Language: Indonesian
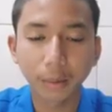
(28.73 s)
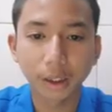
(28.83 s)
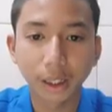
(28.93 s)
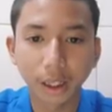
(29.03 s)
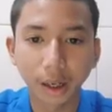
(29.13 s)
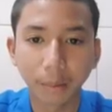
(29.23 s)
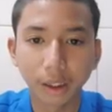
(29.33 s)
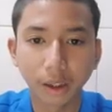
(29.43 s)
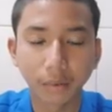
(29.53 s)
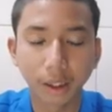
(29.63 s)
nama saya Ahmad
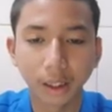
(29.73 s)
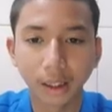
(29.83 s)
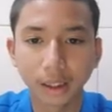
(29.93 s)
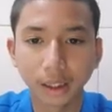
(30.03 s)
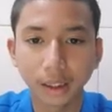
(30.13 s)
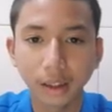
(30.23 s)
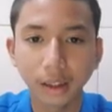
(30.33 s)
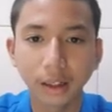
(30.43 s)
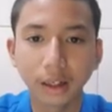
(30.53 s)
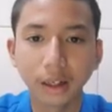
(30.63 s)
Revali Arlian
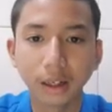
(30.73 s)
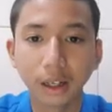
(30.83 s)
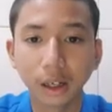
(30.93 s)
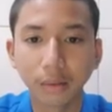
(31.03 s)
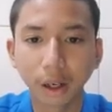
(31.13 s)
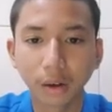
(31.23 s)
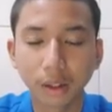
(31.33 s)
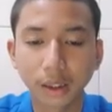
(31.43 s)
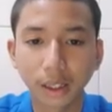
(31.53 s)
dari Fakultas